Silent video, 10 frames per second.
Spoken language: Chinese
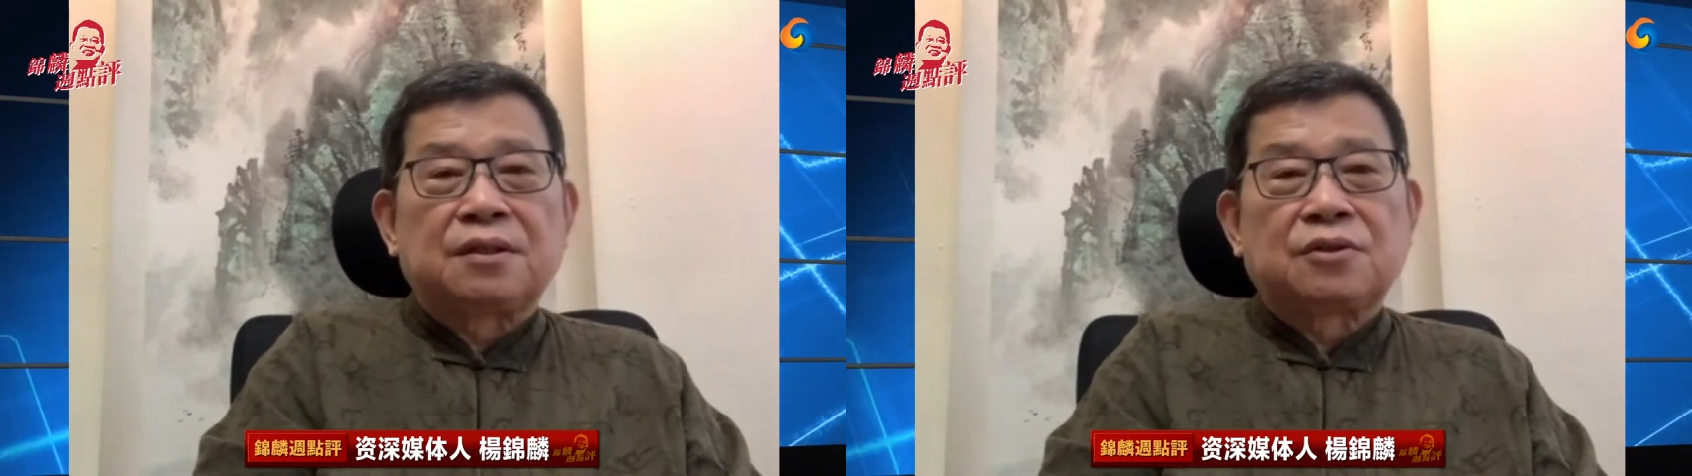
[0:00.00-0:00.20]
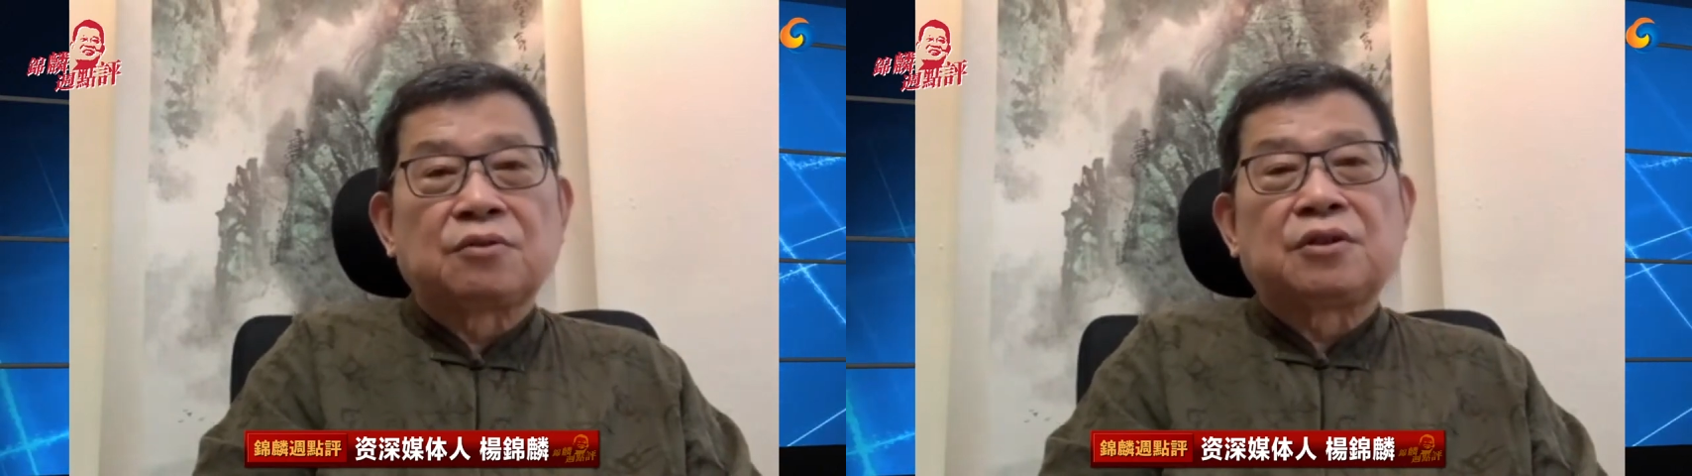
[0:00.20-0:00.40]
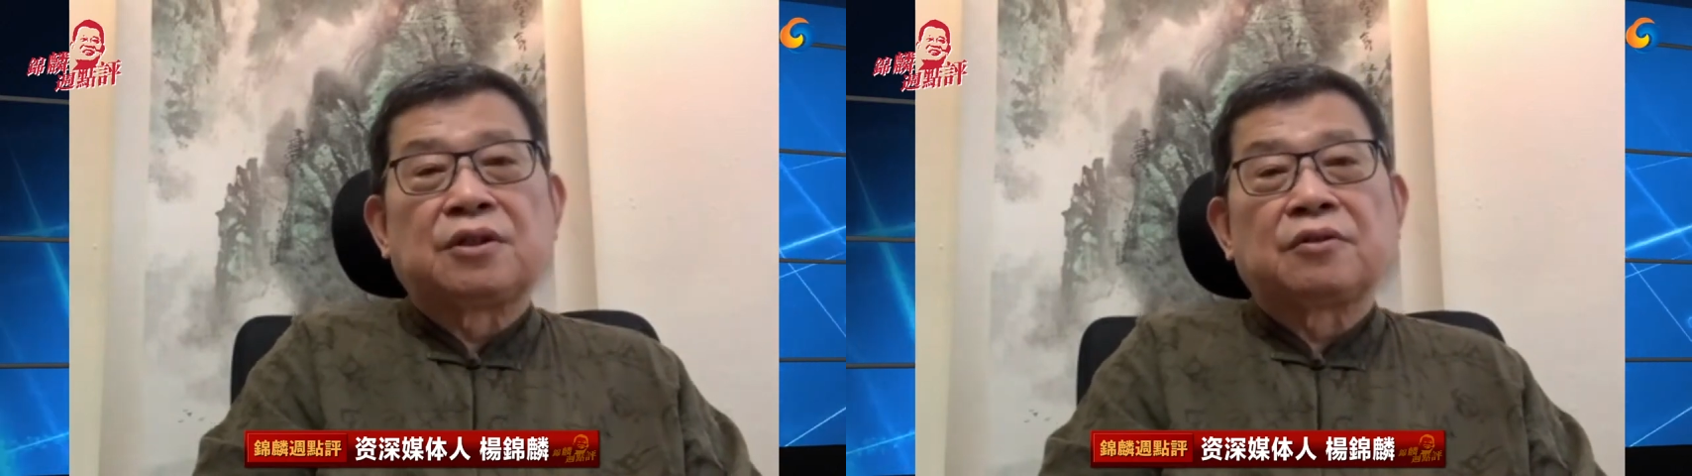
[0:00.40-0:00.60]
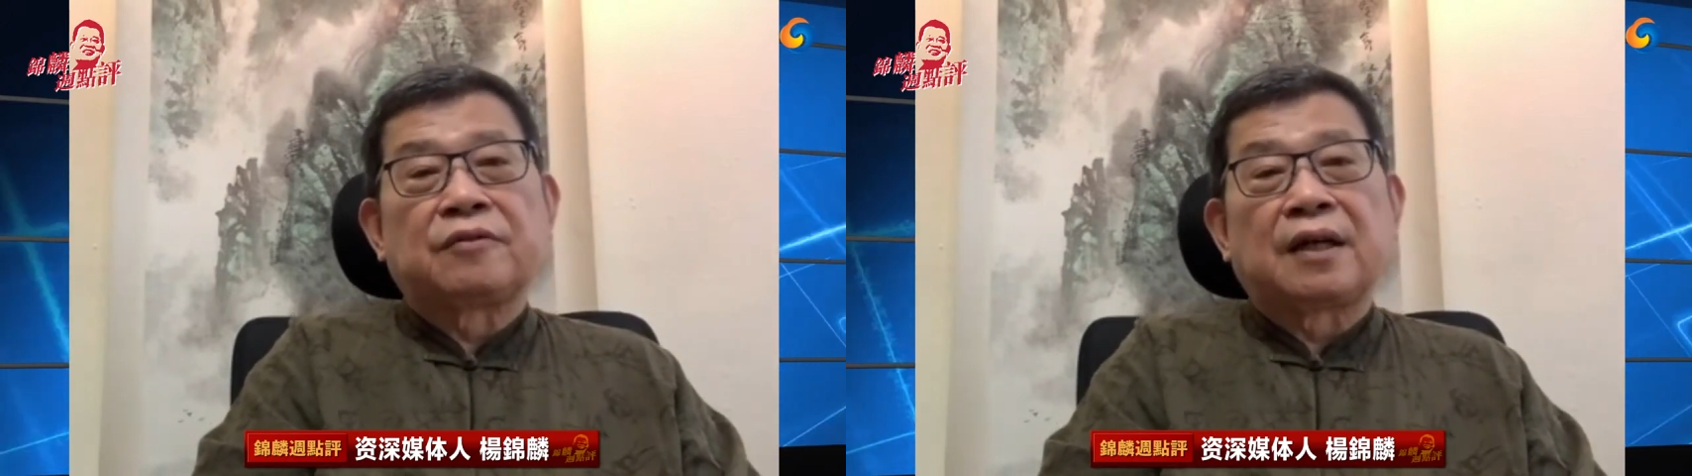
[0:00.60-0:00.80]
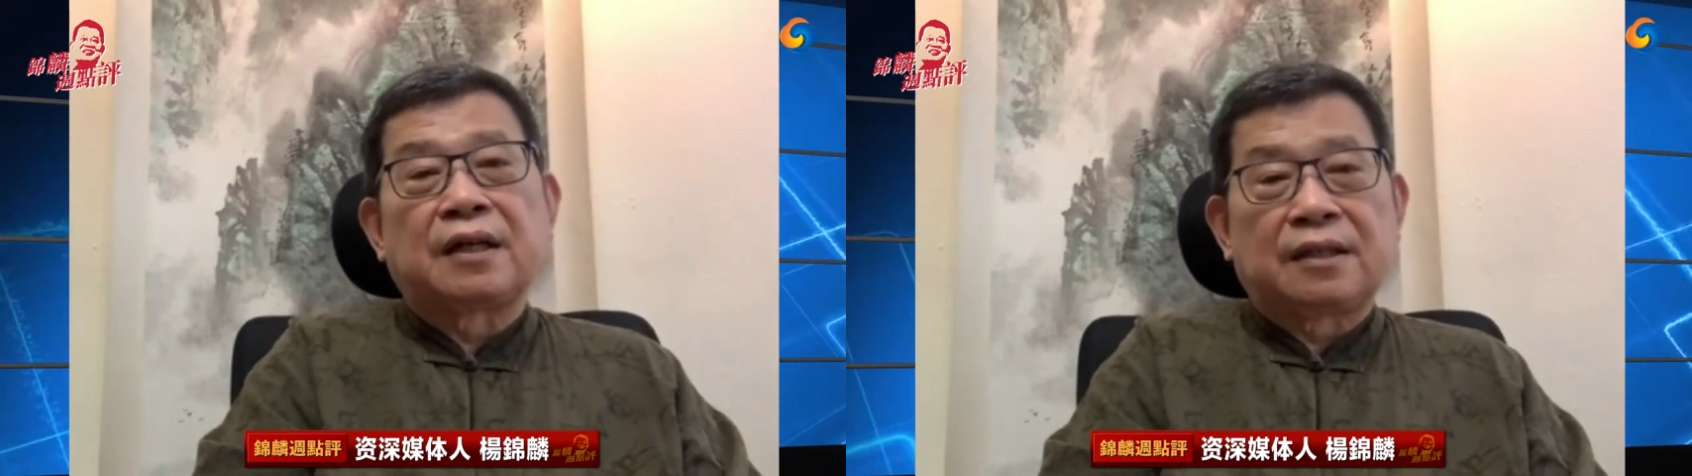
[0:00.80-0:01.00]
总体
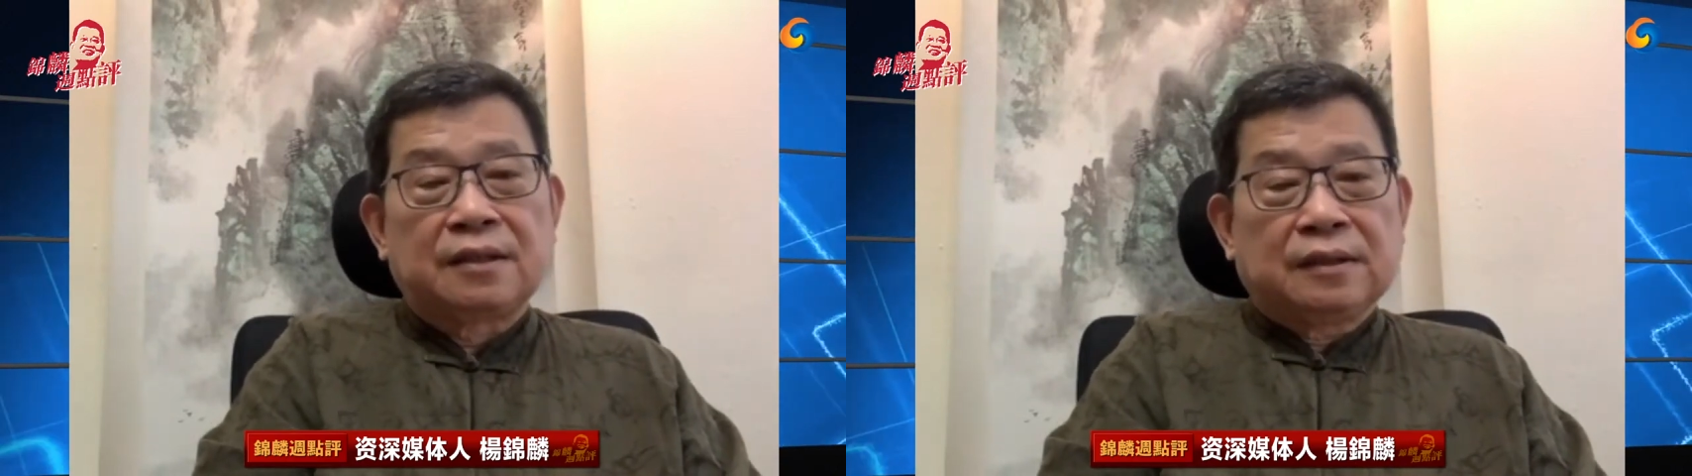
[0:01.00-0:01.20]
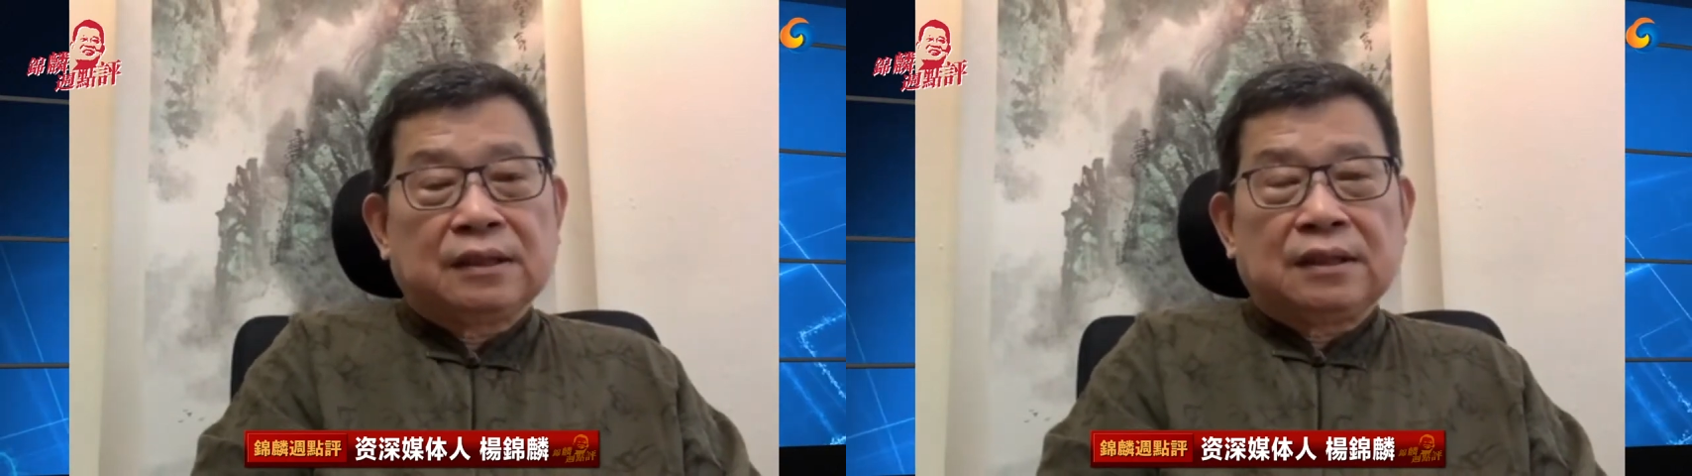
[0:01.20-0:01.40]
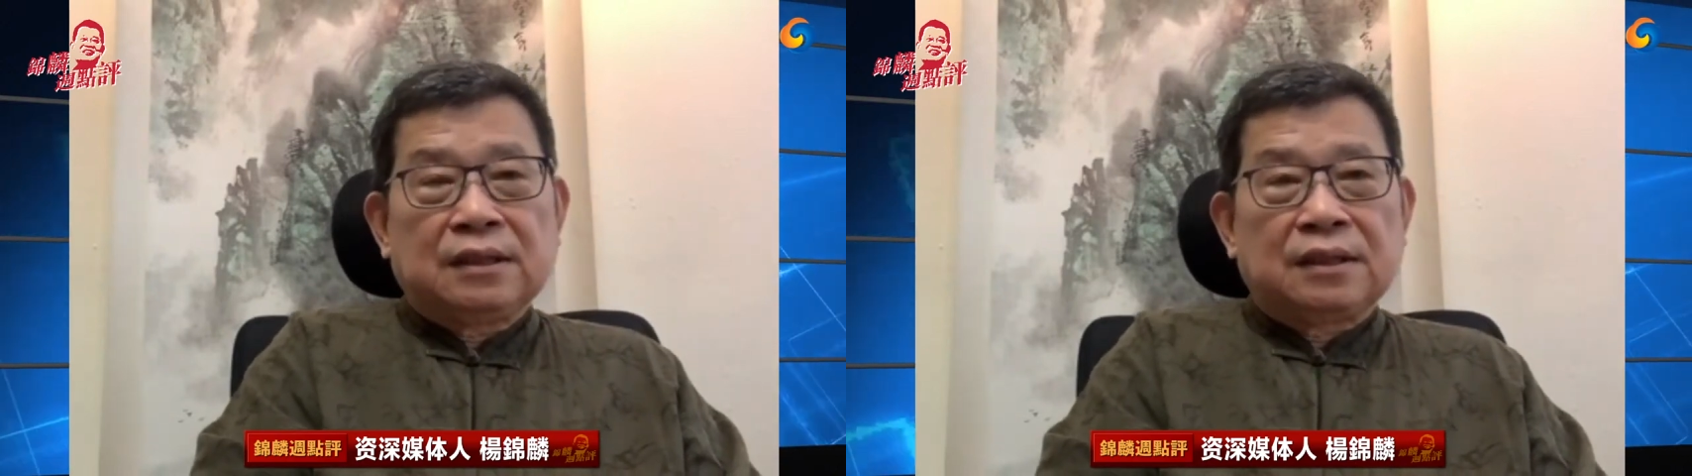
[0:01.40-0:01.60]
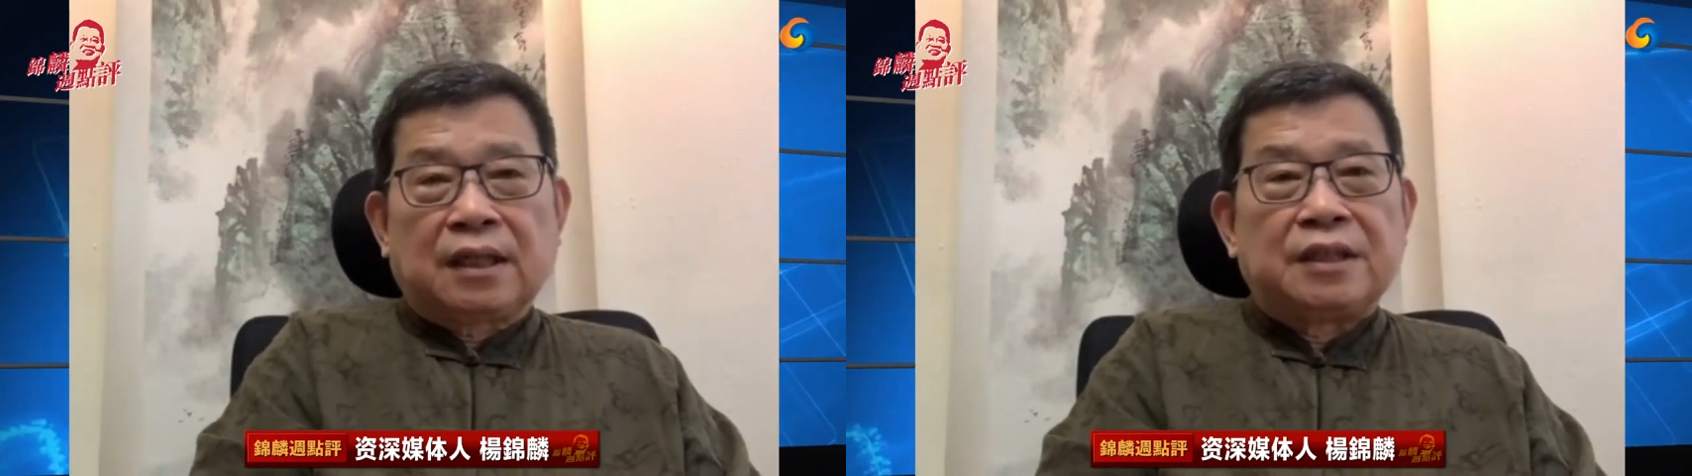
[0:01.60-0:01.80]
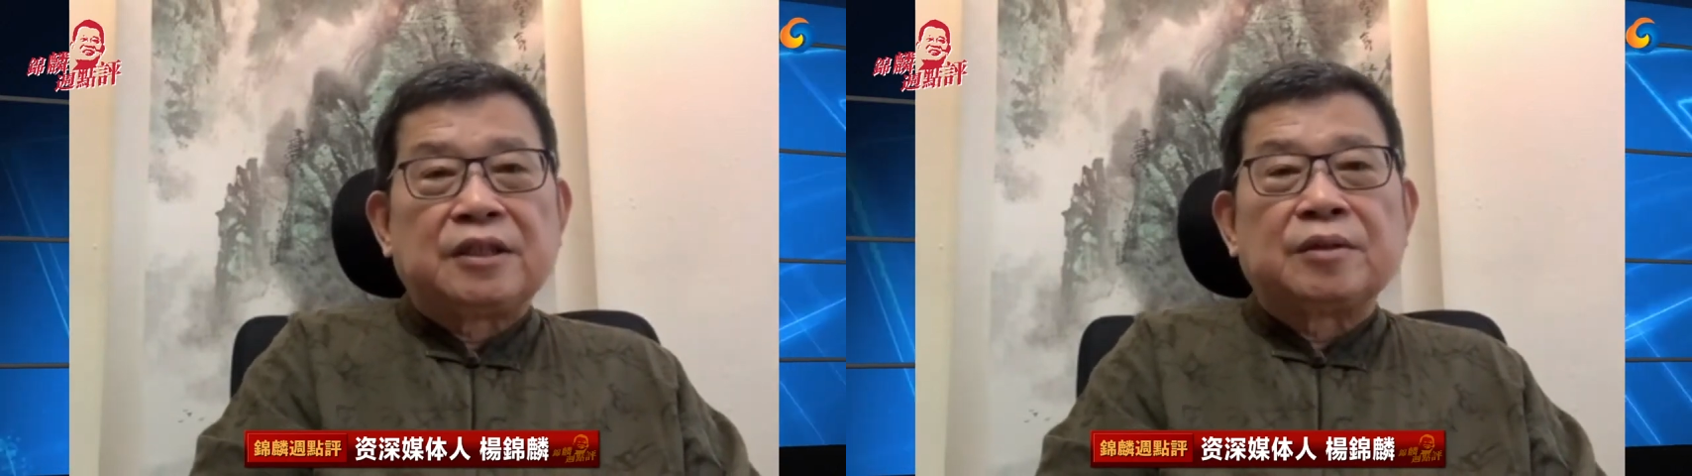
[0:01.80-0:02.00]
方案
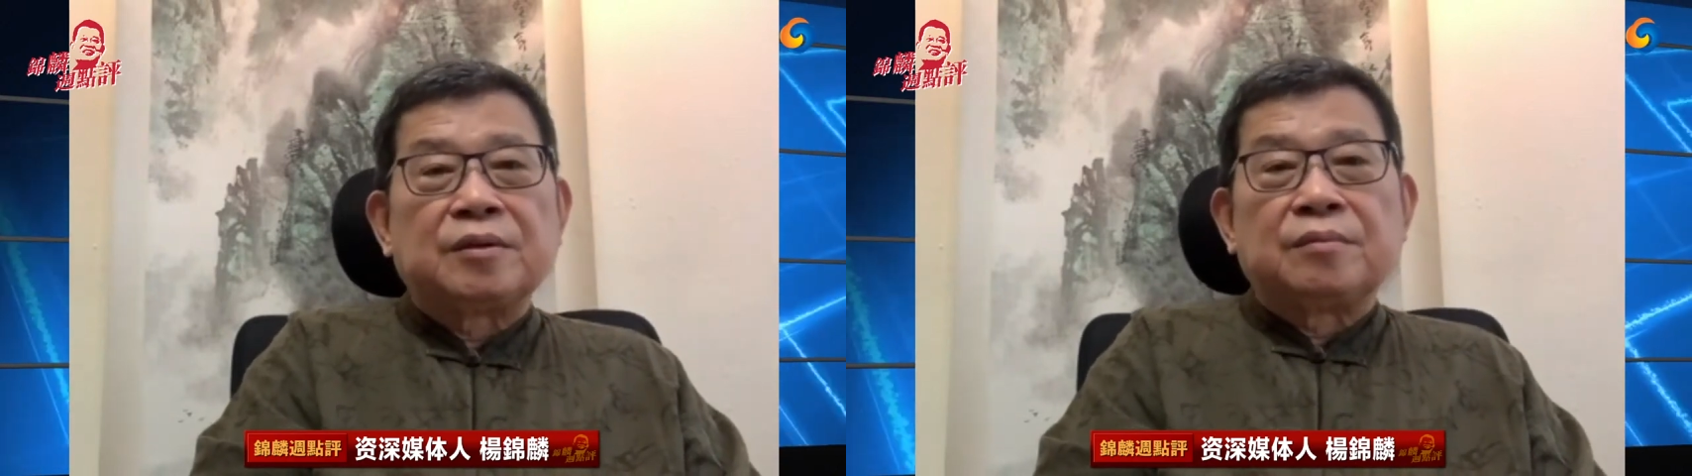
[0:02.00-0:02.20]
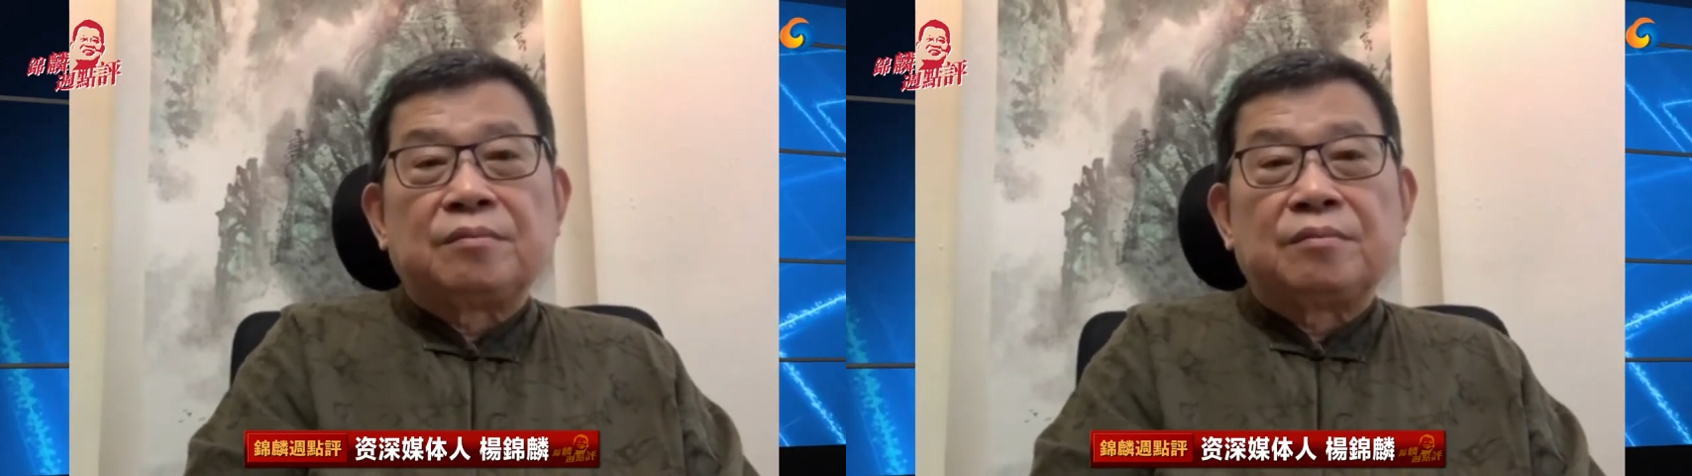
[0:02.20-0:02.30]
肯定